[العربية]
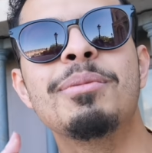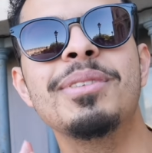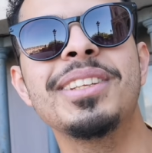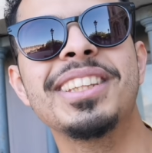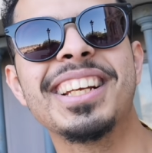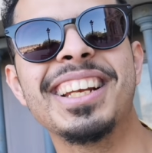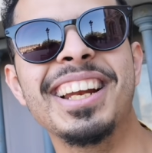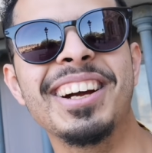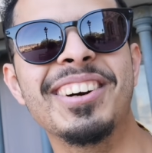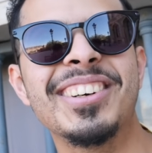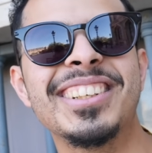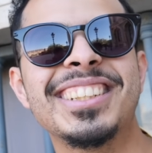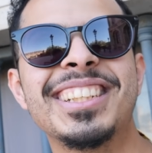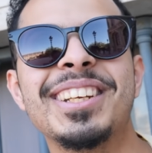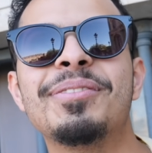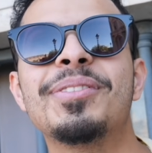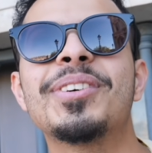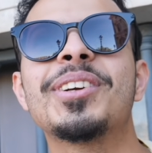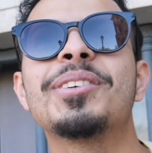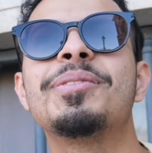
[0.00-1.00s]
بين ديك الحوايج
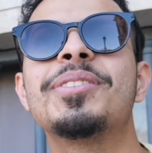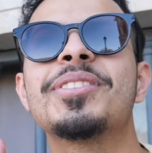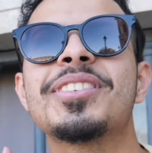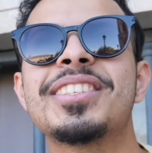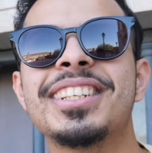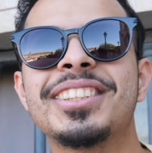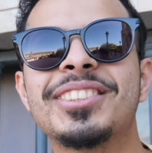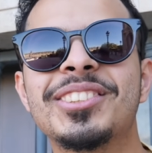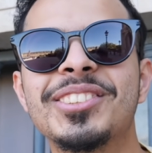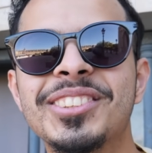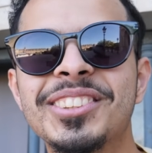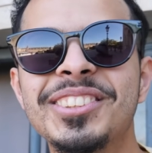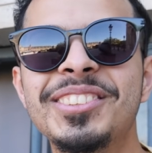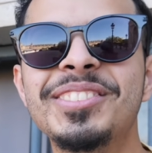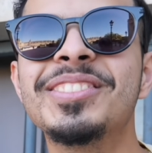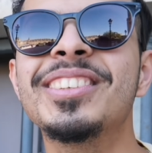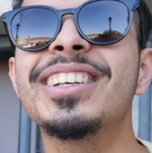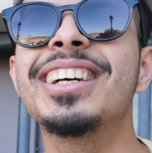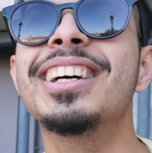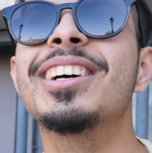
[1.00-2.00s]
اللي
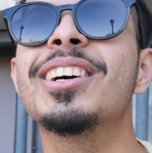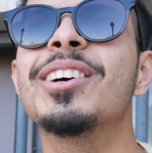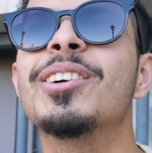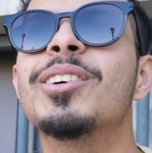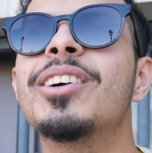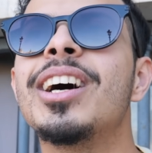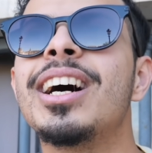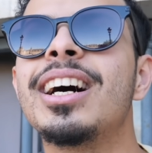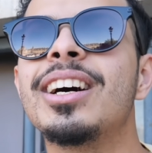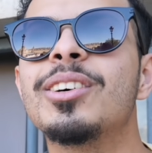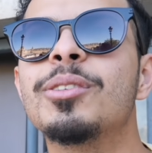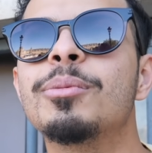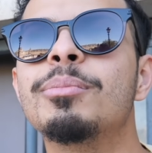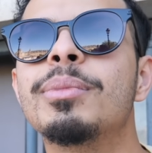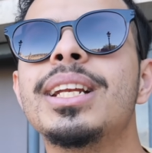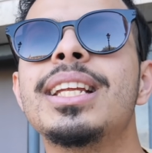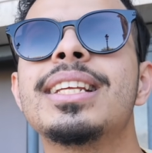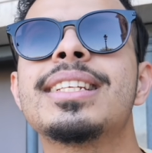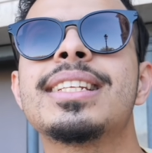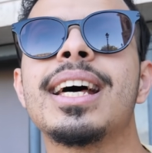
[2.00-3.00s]
بروبوزيتوهم
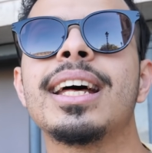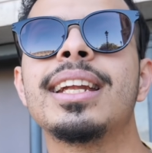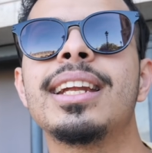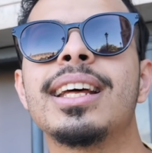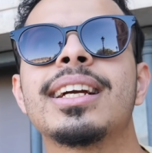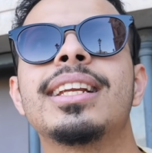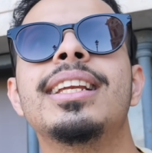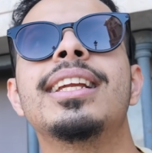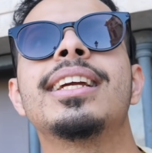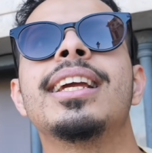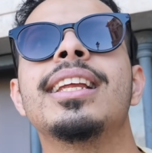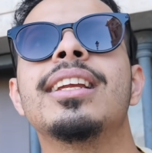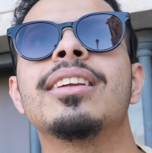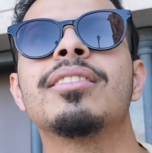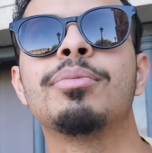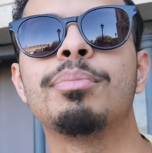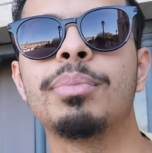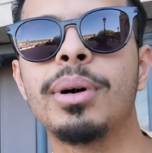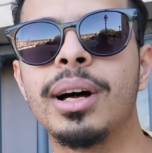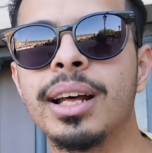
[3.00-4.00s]
هما لي زغناك اللي كاينين
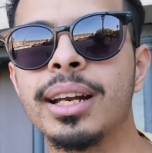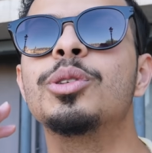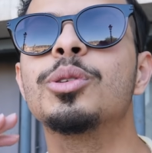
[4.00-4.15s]
في باري